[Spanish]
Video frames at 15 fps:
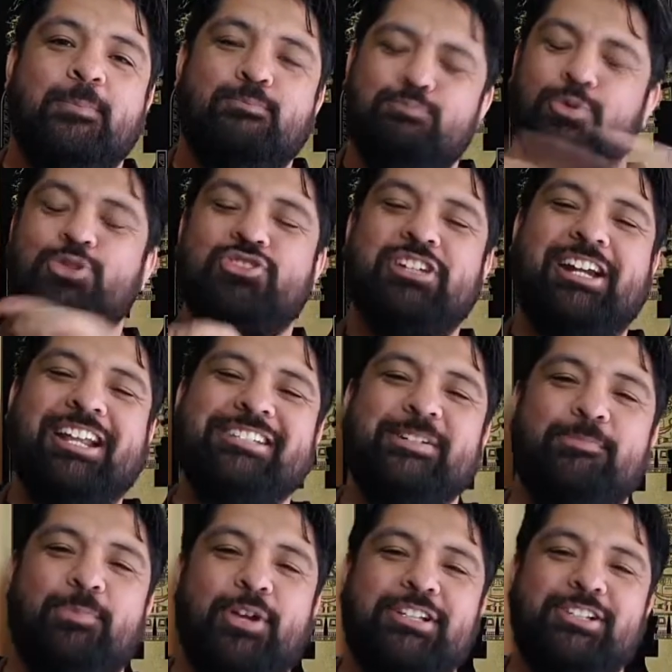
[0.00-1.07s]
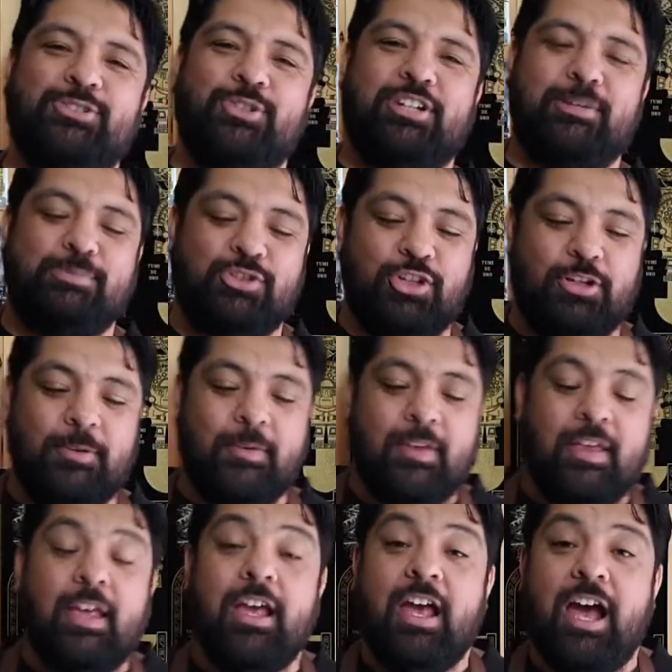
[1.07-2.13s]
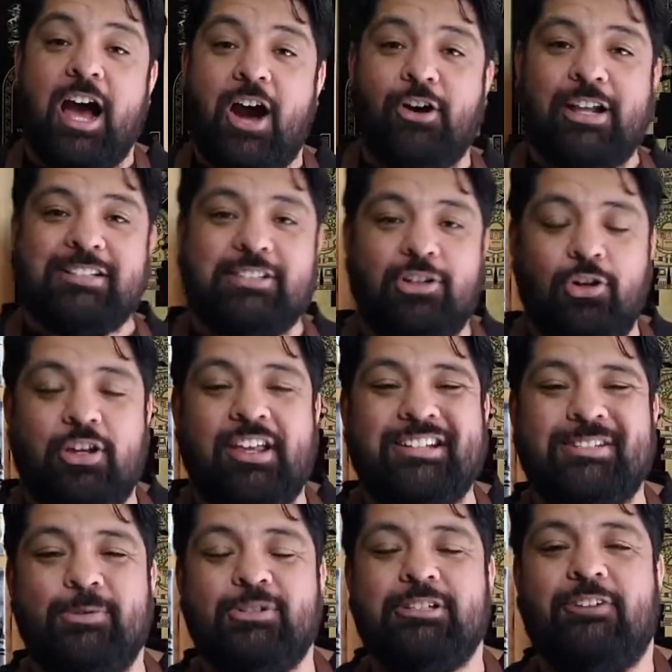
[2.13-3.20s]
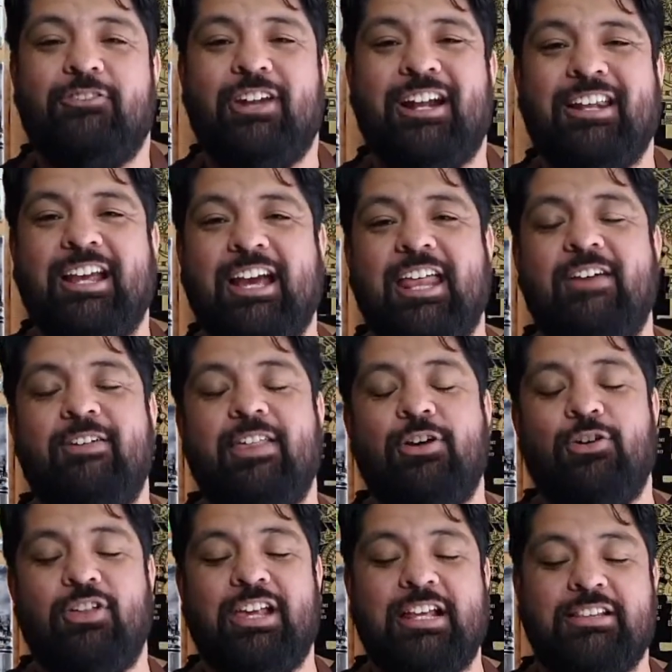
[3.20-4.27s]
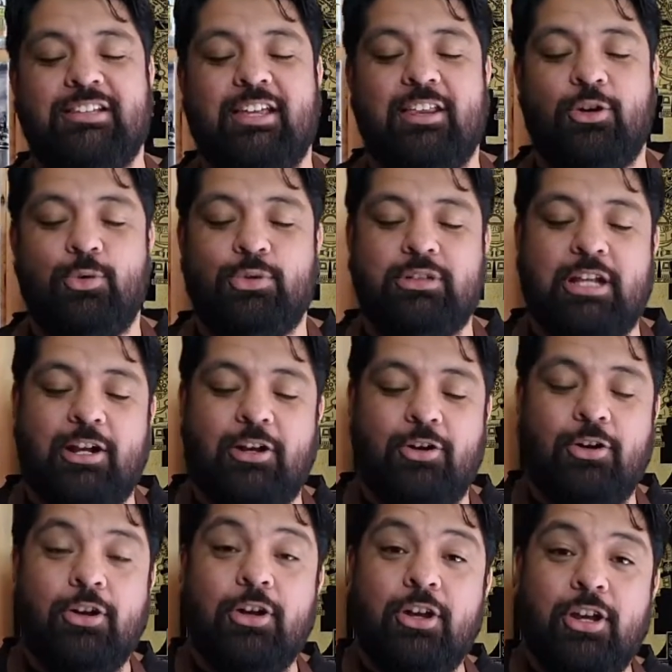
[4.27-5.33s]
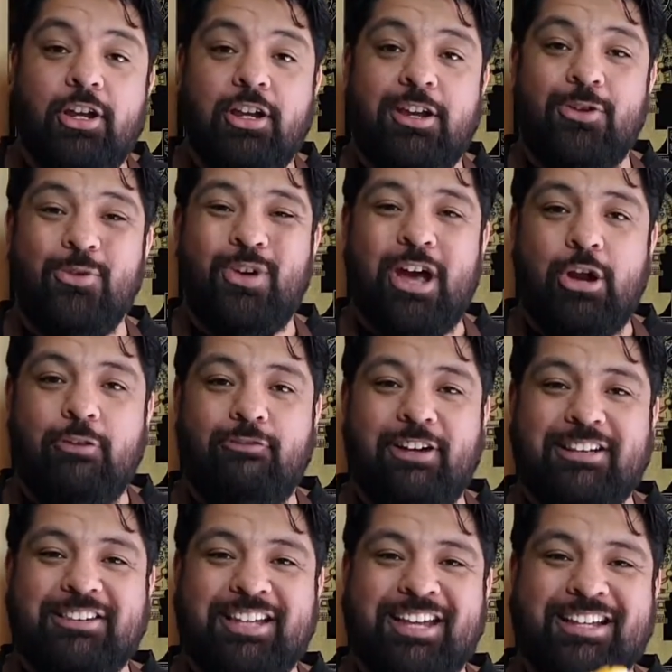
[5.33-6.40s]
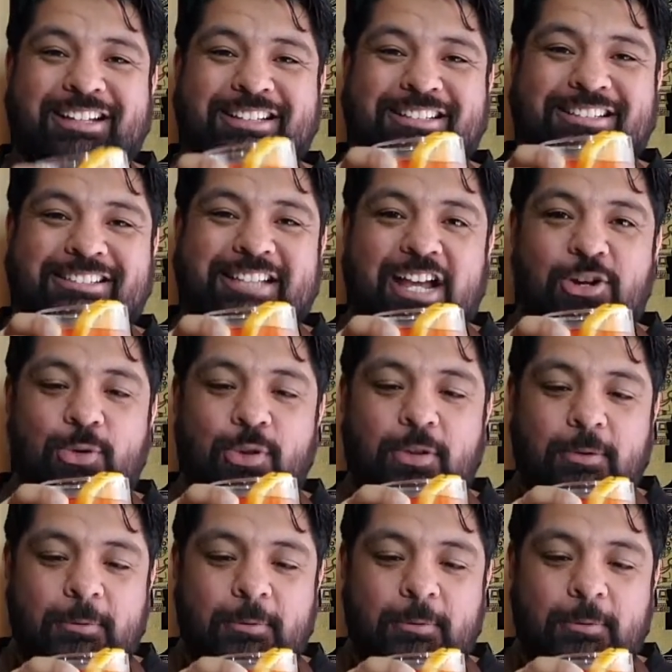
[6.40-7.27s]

Muchas gracias por esa suscripción. Ahora sí, lo que decimos al final de cada video y antes de gustarlo, que nunca nos falte. ¡Salud!